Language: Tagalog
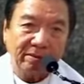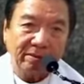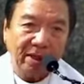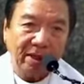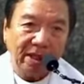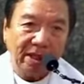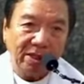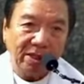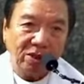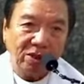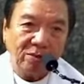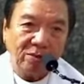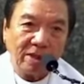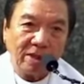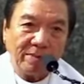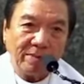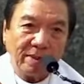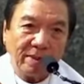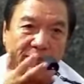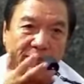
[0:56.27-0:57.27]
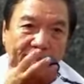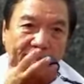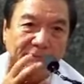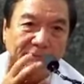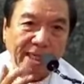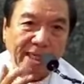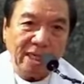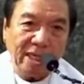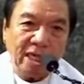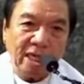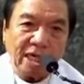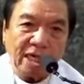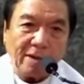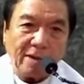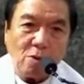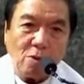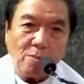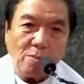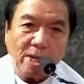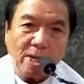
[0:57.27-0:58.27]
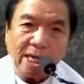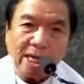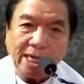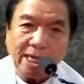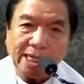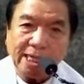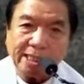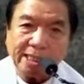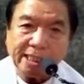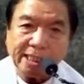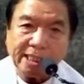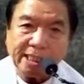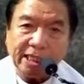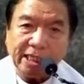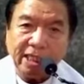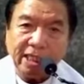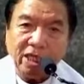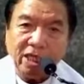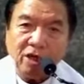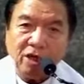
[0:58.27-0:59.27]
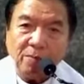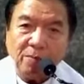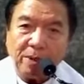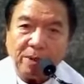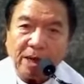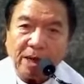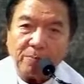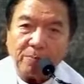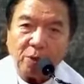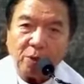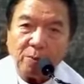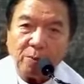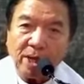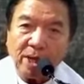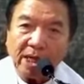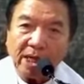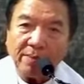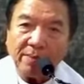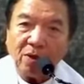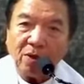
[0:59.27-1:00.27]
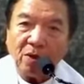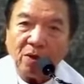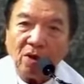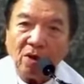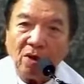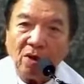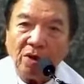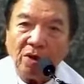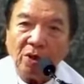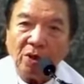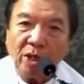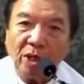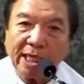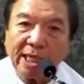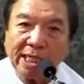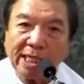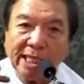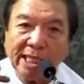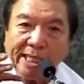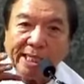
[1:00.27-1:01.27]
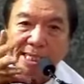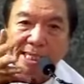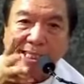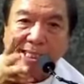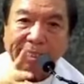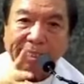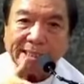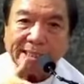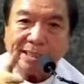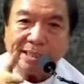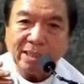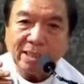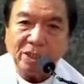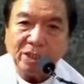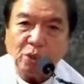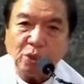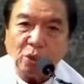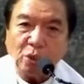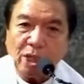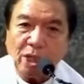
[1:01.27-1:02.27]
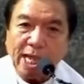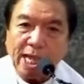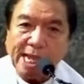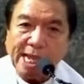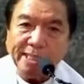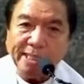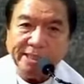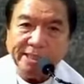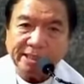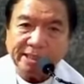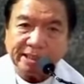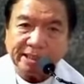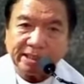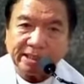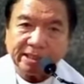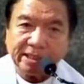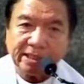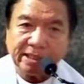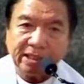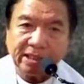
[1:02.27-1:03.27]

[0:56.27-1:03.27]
Ito mga babay. Kamo mga lalaki, pagporma kamo og duha ka linya two lines.